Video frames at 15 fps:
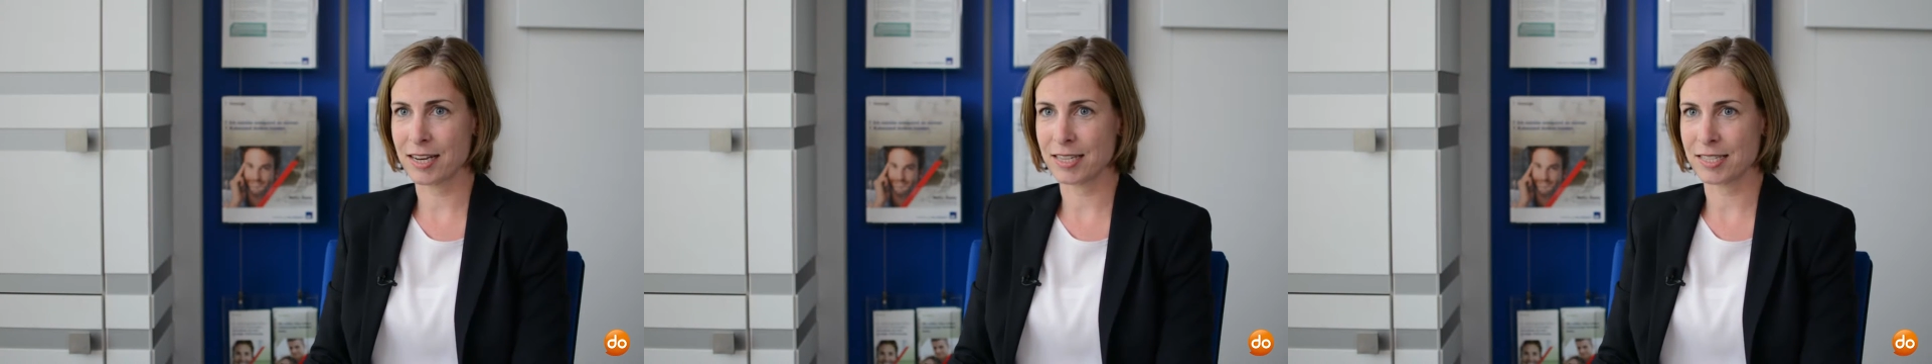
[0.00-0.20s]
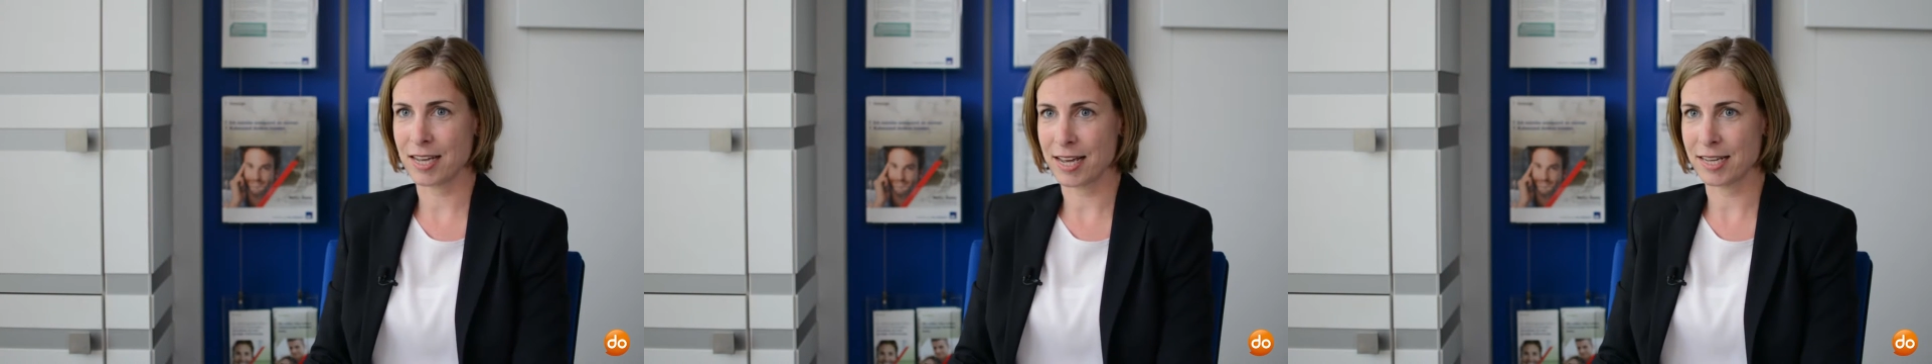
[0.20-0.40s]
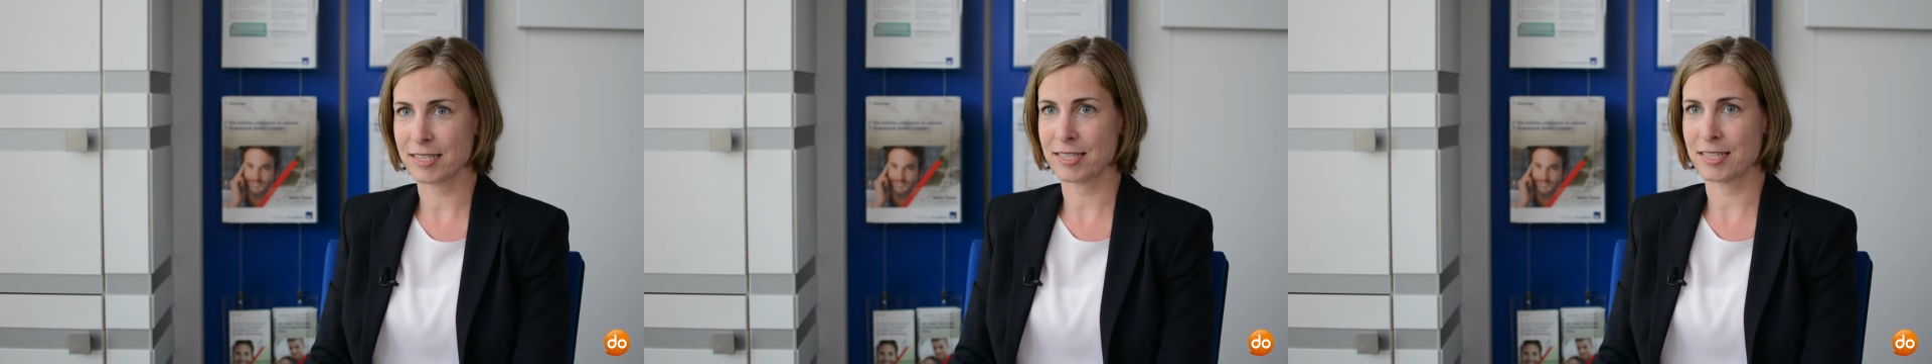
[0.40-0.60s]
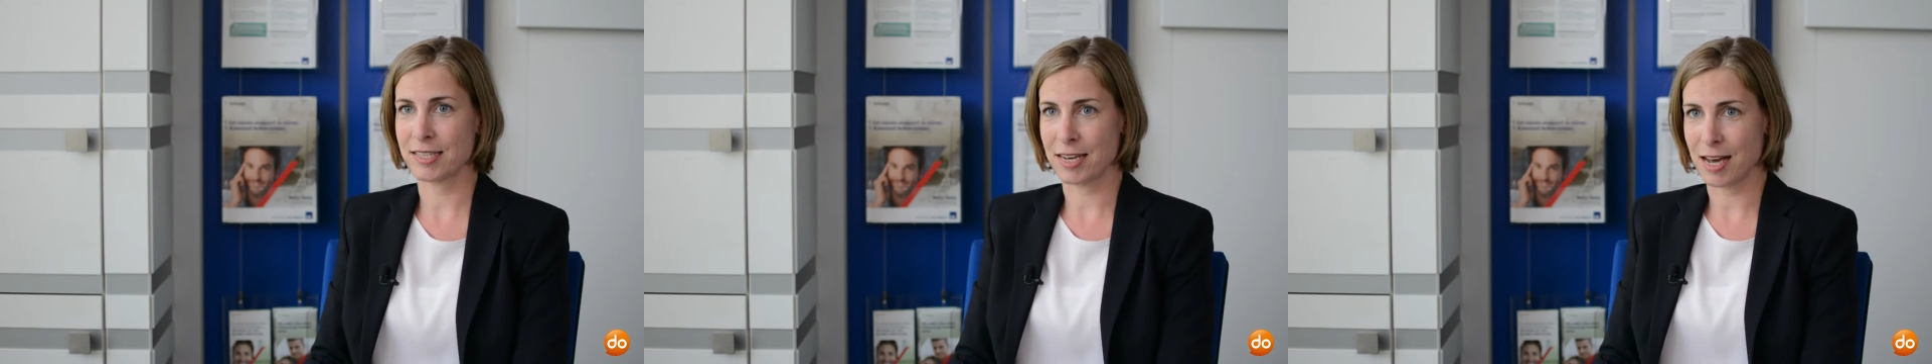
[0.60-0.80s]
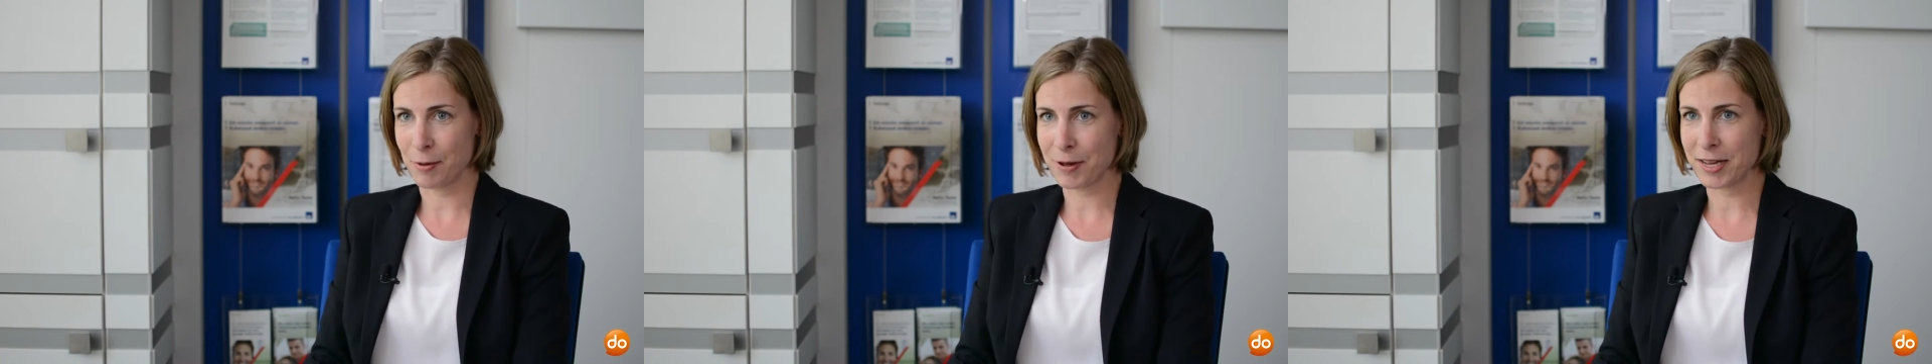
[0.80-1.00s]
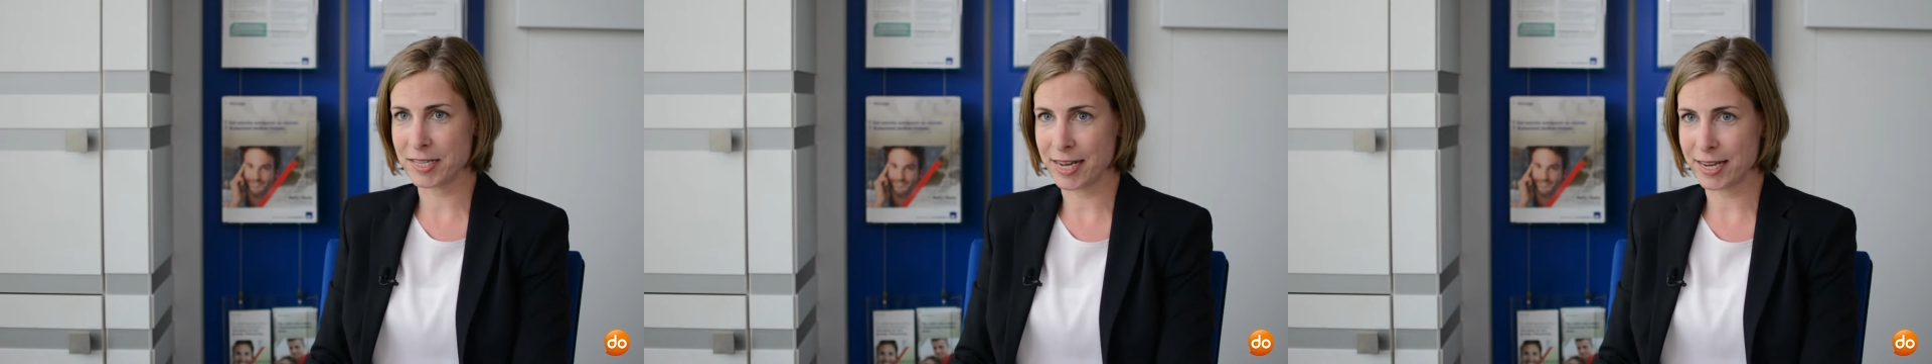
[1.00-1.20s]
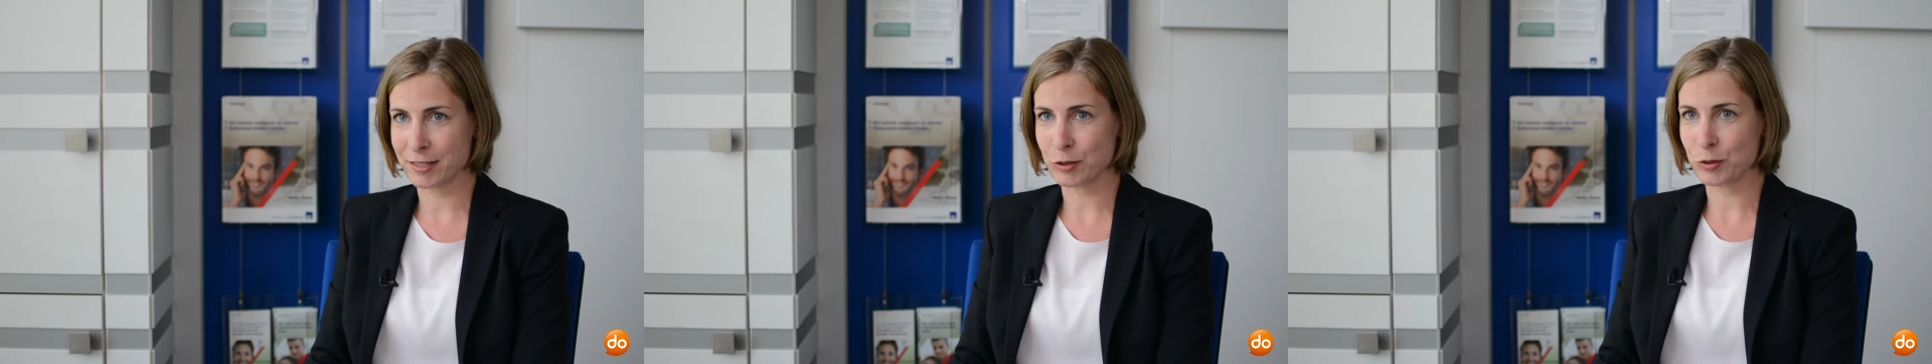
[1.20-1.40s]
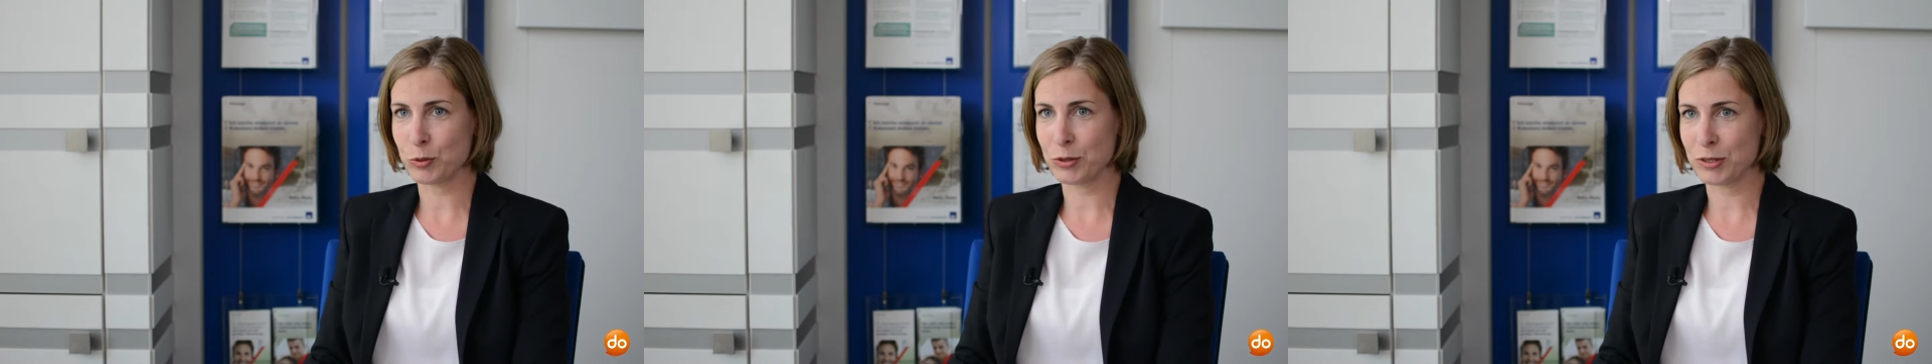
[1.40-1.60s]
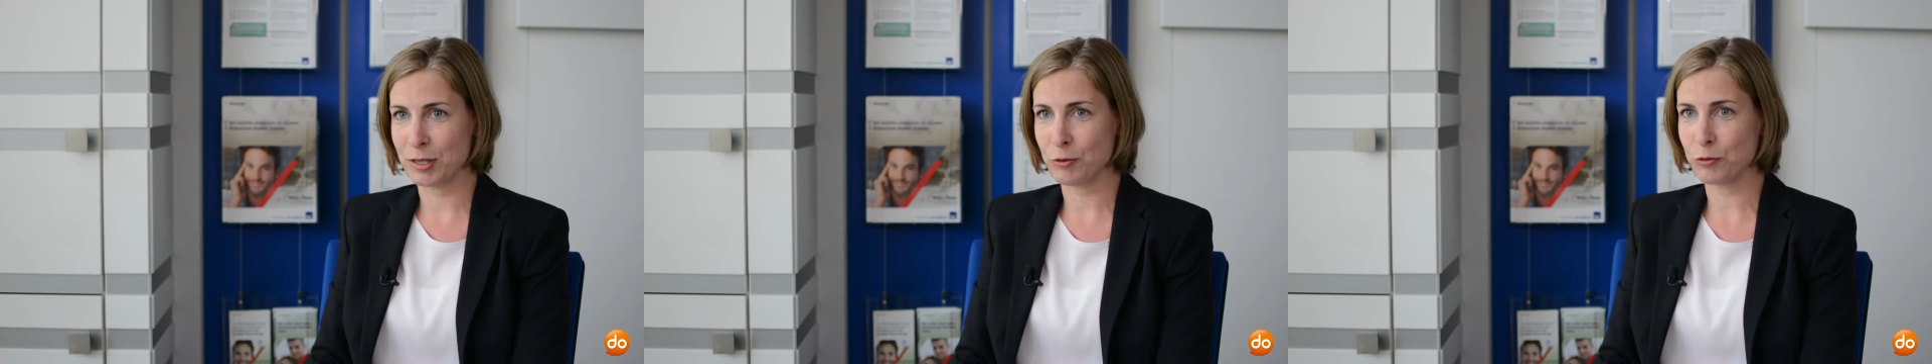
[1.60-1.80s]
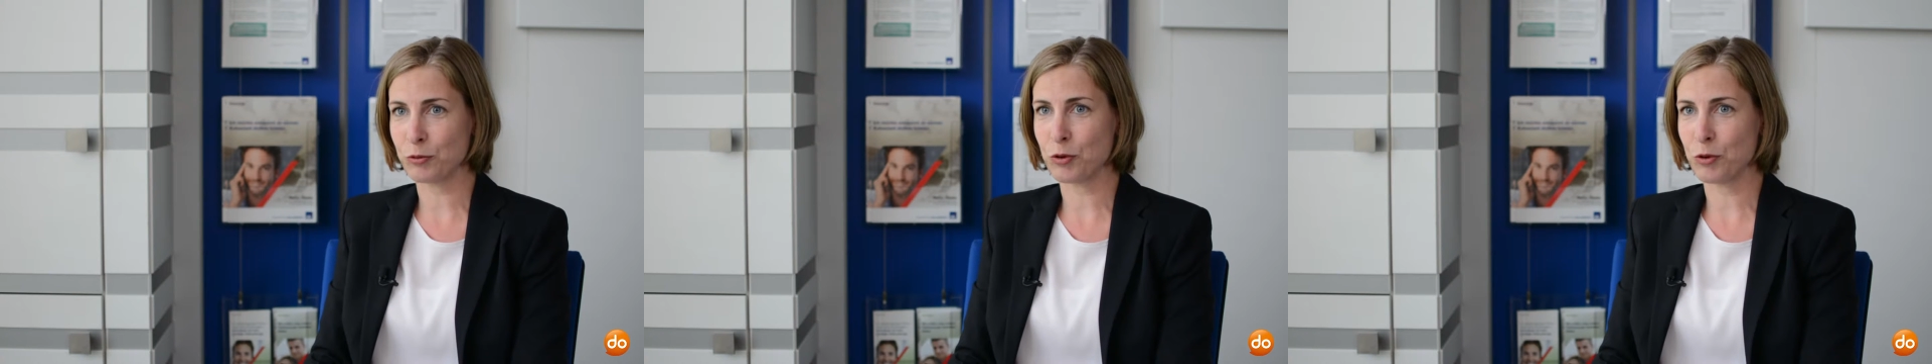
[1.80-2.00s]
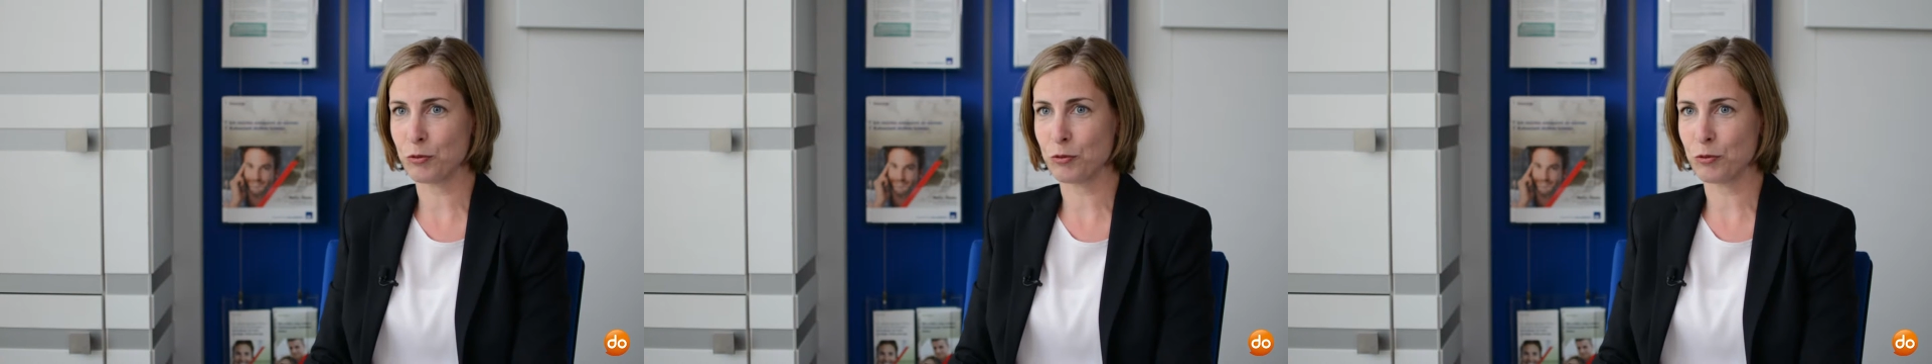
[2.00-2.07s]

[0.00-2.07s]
das heißt, ich arbeite exklusiv